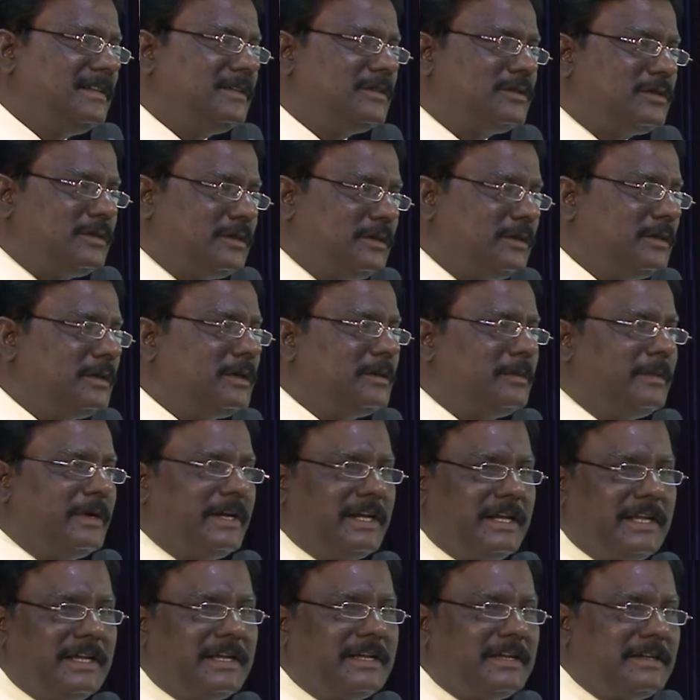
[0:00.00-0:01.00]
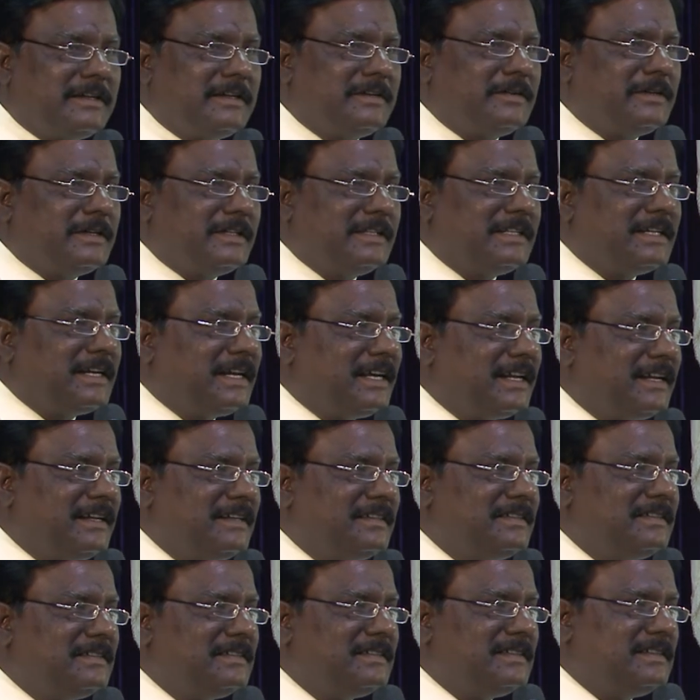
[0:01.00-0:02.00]
சுகோத்திரமாக இன்றைக்கி வந்திருக்கிறேன்
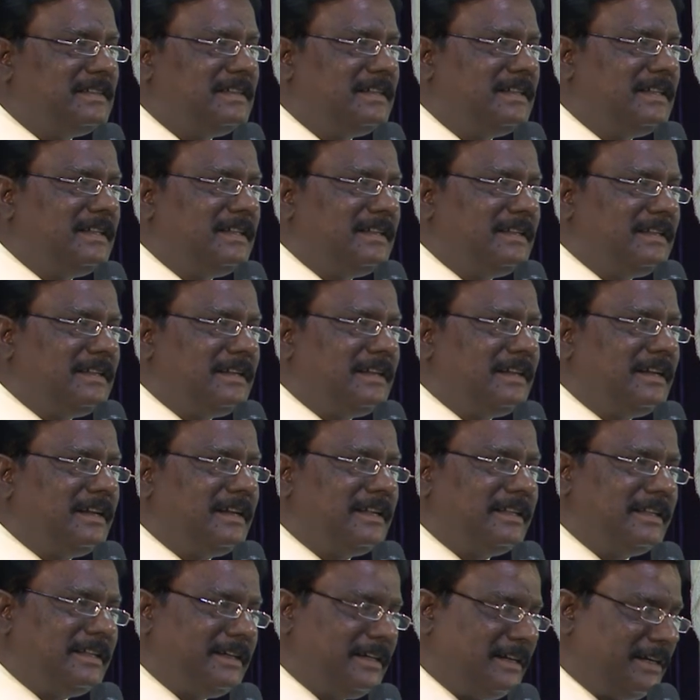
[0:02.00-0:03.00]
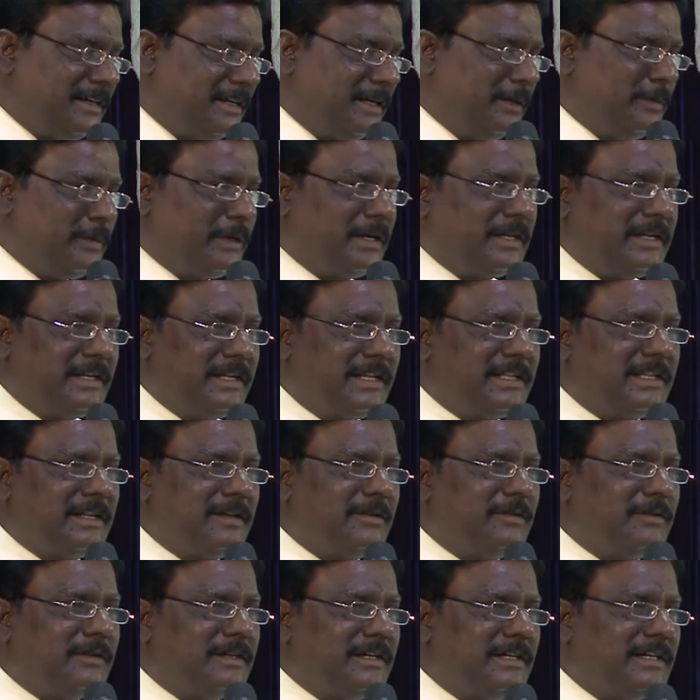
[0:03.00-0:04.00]
நான் அந்த அடிபட்ட
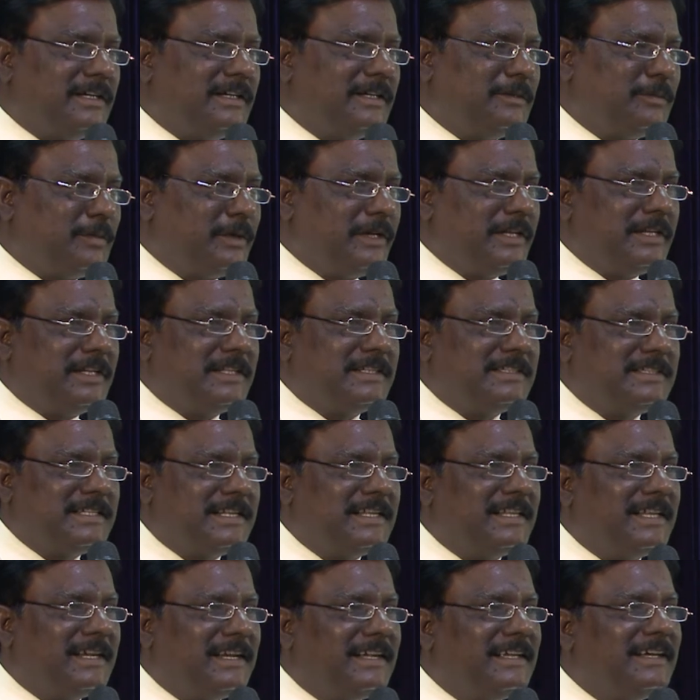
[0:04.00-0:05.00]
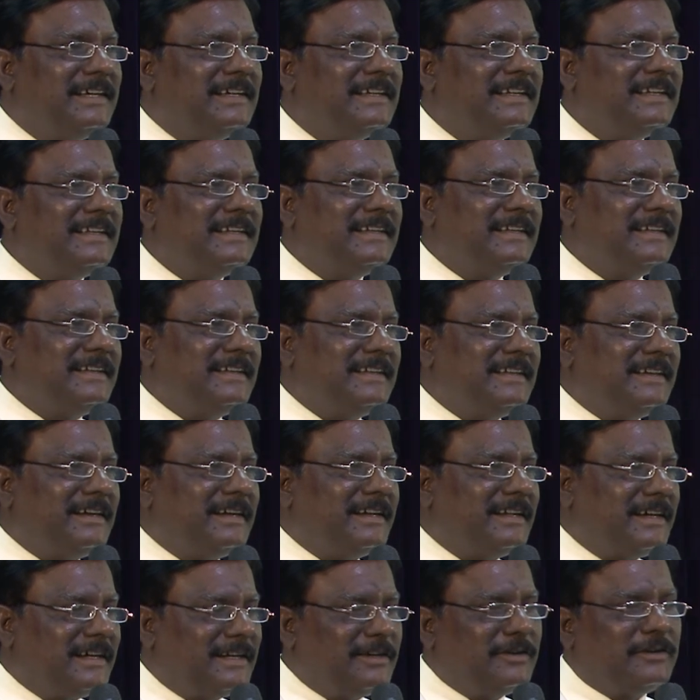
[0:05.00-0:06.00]
நேரத்தில் கூட எப்படி இருந்துச்சுன்னு தெரியல
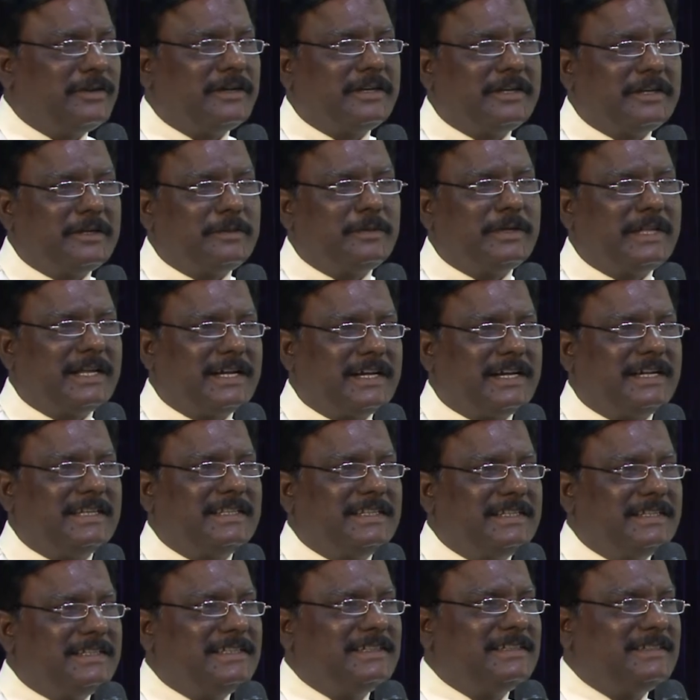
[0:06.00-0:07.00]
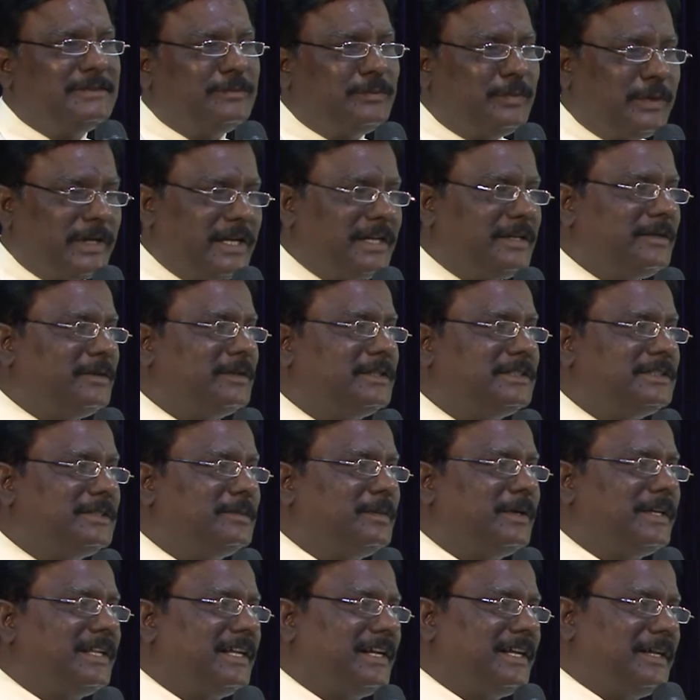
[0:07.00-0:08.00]
ஆனால் ஆண்டோடைய கிருபை தான் காத்துது இப்போ நான் யோசித்து
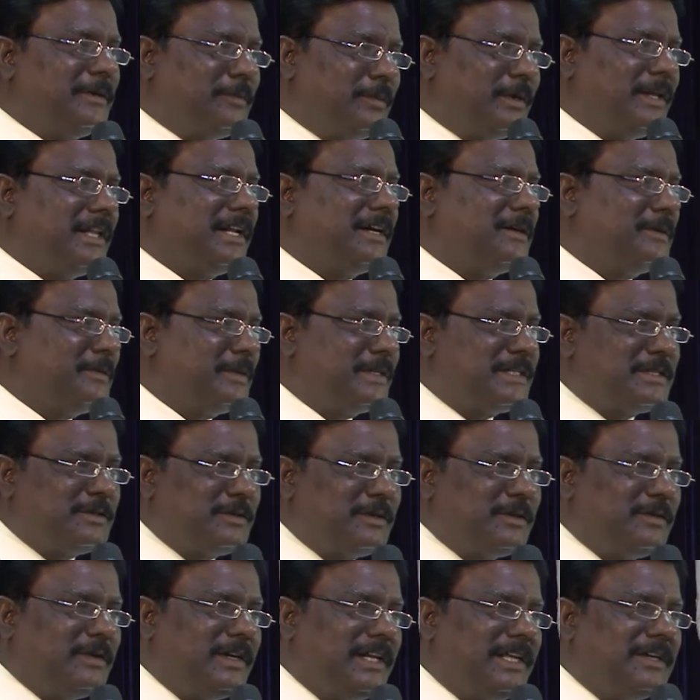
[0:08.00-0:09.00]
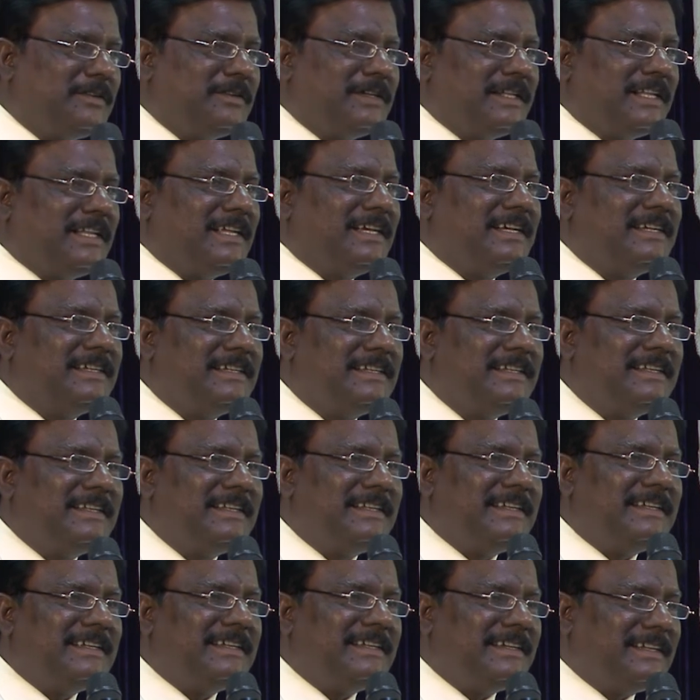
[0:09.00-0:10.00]
பார்த்தேன்னா எப்படி நான் பஸ்ஸை விட்டு வெளியே வந்தேன்
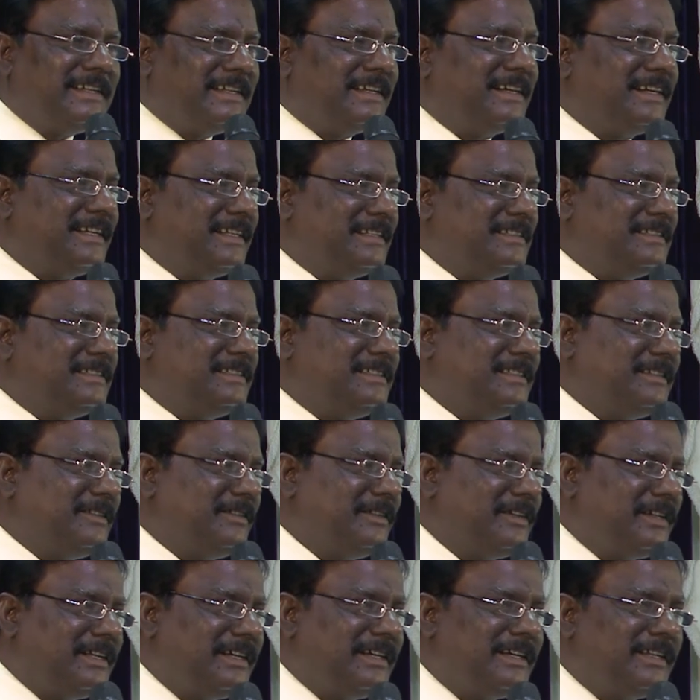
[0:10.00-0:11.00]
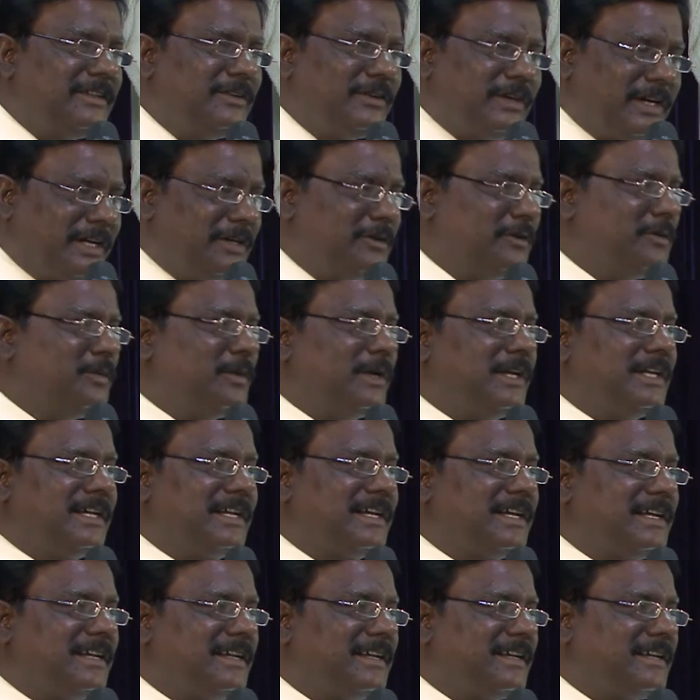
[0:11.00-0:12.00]
என்ன நடந்துச்சு அப்படின்னா அது கனவு போல்
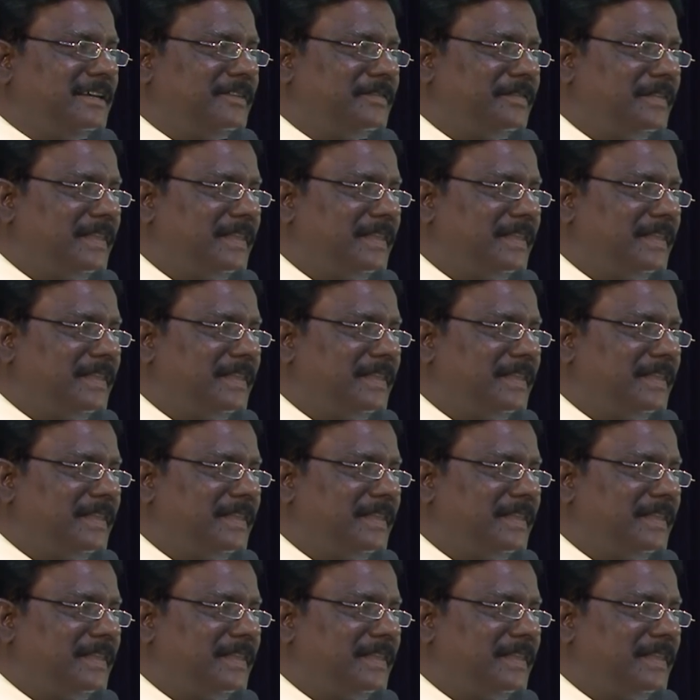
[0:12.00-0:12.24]
இருக்குது எனக்கு